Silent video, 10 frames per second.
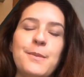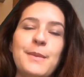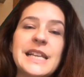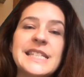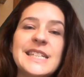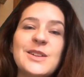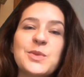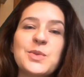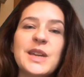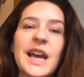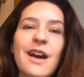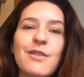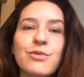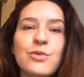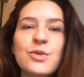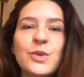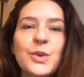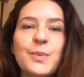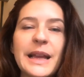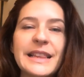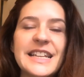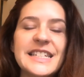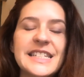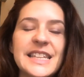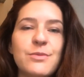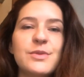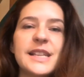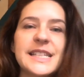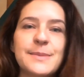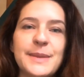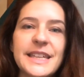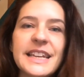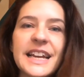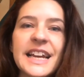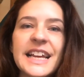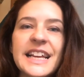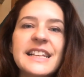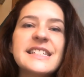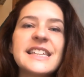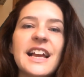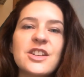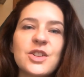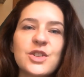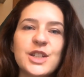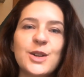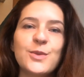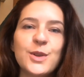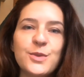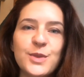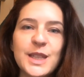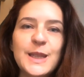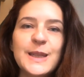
Merci en tout cas à vous de partager ce qui vous inspire, ce qui a changé dans votre vie